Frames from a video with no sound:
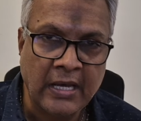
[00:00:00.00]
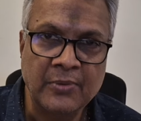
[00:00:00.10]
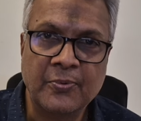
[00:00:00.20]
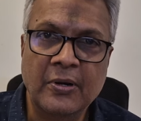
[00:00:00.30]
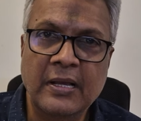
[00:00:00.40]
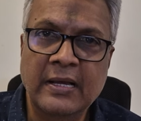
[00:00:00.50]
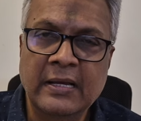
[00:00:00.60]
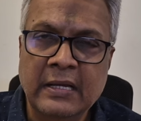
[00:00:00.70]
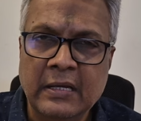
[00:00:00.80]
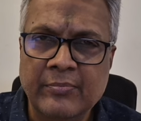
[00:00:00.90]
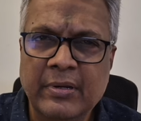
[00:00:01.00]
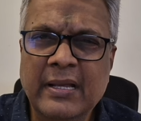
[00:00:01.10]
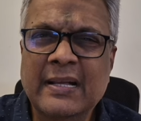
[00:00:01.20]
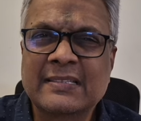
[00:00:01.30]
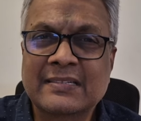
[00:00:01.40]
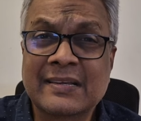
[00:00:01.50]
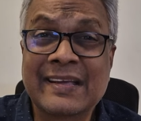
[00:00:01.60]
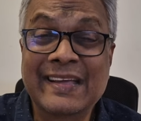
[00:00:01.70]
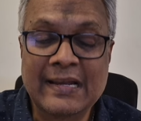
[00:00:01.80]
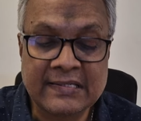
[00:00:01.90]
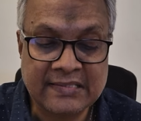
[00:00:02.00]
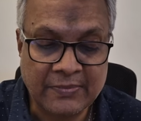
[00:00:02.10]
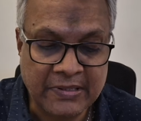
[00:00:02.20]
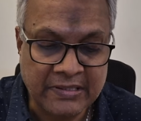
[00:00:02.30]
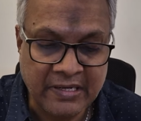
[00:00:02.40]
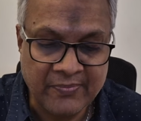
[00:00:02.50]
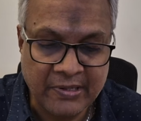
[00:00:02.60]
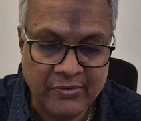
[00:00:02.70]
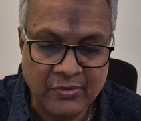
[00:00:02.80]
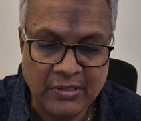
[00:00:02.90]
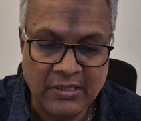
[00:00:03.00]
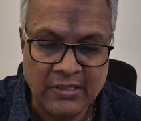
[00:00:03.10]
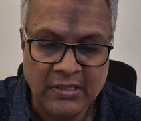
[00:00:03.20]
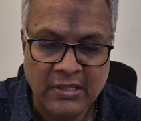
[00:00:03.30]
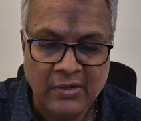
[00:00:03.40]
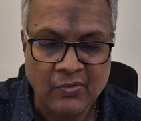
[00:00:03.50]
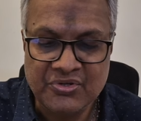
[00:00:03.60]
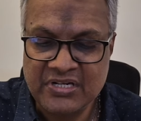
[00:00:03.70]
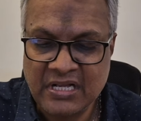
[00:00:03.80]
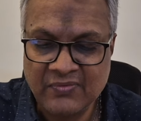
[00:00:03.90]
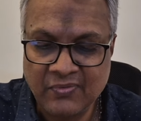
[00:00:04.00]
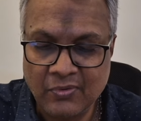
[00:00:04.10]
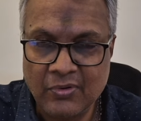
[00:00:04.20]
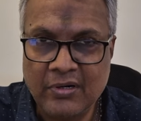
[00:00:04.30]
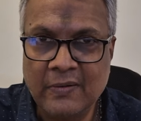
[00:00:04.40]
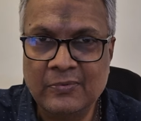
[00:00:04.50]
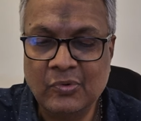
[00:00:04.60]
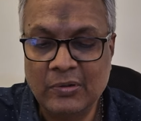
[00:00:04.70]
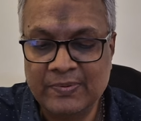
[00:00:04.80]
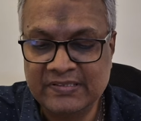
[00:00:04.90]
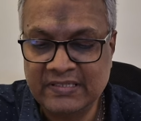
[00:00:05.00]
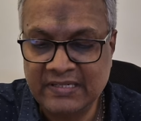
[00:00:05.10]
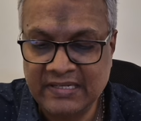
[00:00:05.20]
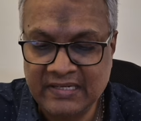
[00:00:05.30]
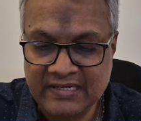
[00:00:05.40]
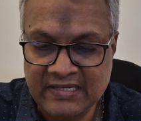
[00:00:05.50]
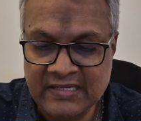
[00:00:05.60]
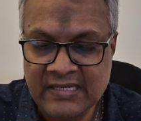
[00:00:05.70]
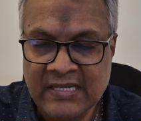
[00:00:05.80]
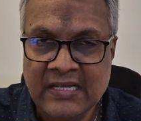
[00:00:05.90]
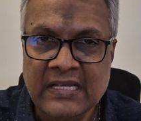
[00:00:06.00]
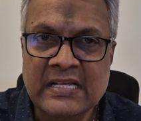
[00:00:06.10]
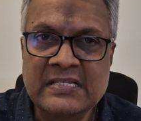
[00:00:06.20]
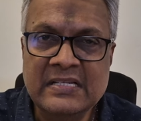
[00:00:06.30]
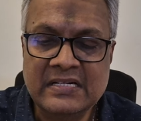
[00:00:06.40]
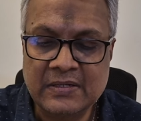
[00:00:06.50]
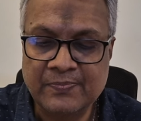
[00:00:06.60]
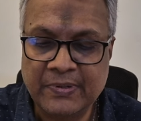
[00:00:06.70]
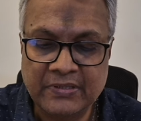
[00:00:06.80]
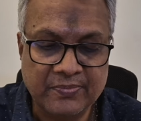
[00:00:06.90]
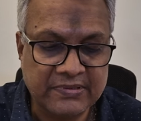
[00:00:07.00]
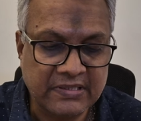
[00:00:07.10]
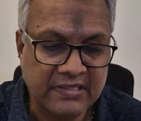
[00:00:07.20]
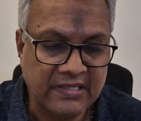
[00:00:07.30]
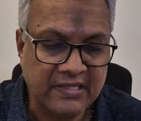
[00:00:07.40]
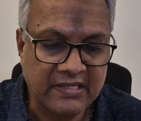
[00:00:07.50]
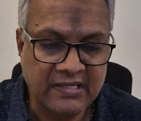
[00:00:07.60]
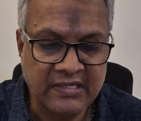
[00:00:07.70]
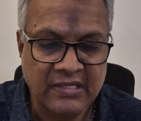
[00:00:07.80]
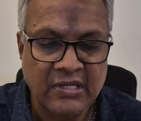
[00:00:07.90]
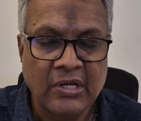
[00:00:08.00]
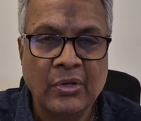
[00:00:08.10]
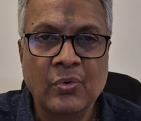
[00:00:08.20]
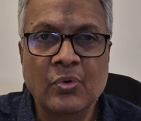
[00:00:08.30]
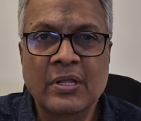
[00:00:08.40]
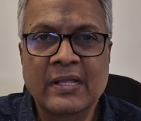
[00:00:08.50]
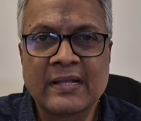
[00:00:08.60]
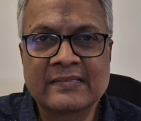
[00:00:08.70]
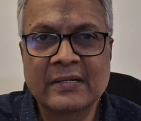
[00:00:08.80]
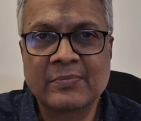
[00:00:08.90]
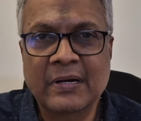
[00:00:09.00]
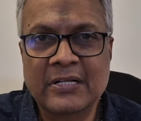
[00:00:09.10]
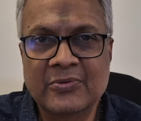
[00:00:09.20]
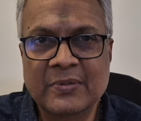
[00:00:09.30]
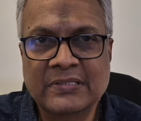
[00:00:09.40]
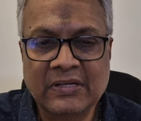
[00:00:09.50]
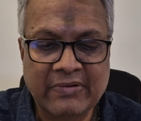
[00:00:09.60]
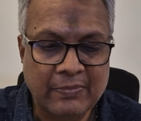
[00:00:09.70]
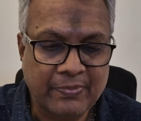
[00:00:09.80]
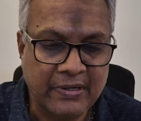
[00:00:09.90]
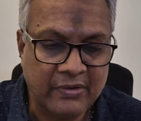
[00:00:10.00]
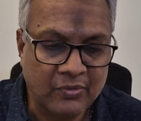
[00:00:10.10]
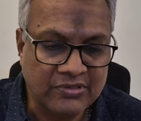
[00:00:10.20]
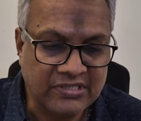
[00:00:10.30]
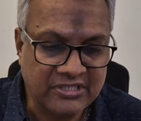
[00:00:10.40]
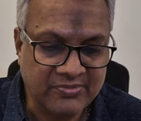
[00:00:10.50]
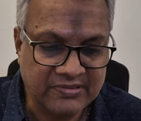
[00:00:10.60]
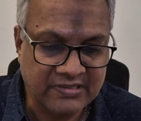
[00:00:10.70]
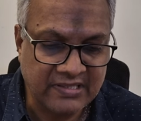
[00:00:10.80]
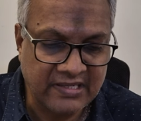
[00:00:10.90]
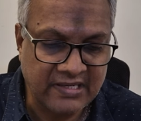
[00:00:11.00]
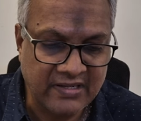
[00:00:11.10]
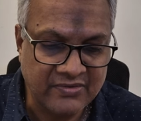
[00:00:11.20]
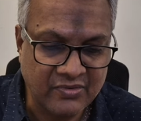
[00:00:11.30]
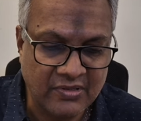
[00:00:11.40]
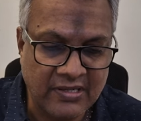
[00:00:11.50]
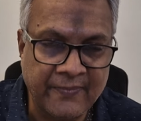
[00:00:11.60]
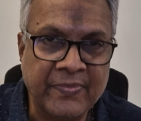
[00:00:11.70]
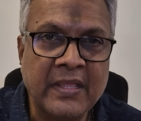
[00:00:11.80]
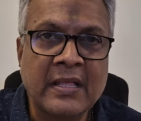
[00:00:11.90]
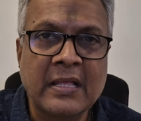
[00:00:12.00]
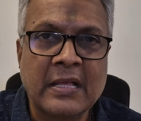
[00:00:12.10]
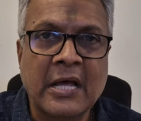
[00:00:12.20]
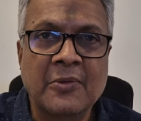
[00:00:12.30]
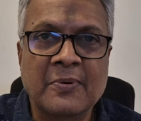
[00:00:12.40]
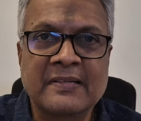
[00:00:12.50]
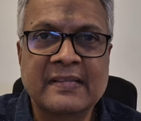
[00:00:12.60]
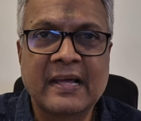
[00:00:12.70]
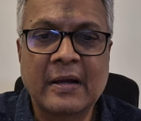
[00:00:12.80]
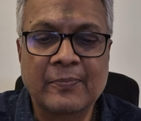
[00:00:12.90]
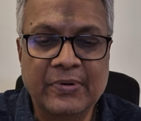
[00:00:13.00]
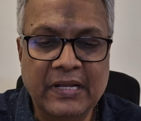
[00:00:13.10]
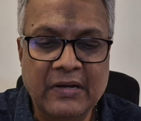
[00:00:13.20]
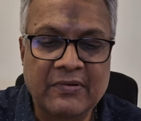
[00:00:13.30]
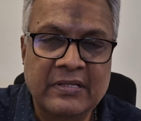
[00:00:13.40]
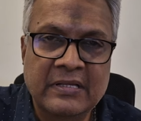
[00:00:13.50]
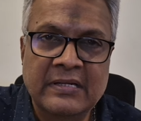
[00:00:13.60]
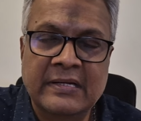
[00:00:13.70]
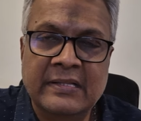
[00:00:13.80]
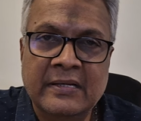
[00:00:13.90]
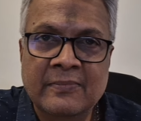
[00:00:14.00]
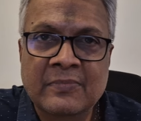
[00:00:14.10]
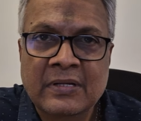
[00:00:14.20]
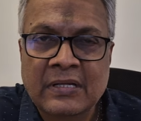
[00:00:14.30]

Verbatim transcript: அதுபோல் பிக்கெஸ்ட் கெய்னஸ் அப்படின்னு இன்றைக்கி பார்த்தோன்னா குஜராத் ஃப்ளோரோக்கம் டுவெல் பர்சன்ட் ஏறி இருக்குது இசி e ட்ரிப் பத்து பர்சன்ட் ஏறி இருக்கு யூடிஇ அசட் மேனேஜ்மெண்ட் செவன் பாயிண்ட் ஒன் சிக்ஸ் பர்சன்ட் ஏறி இருக்குன்னு சொல்லலாம் அதுபோல் சில கம்பெனிகள் வந்து இன்றைய தினம்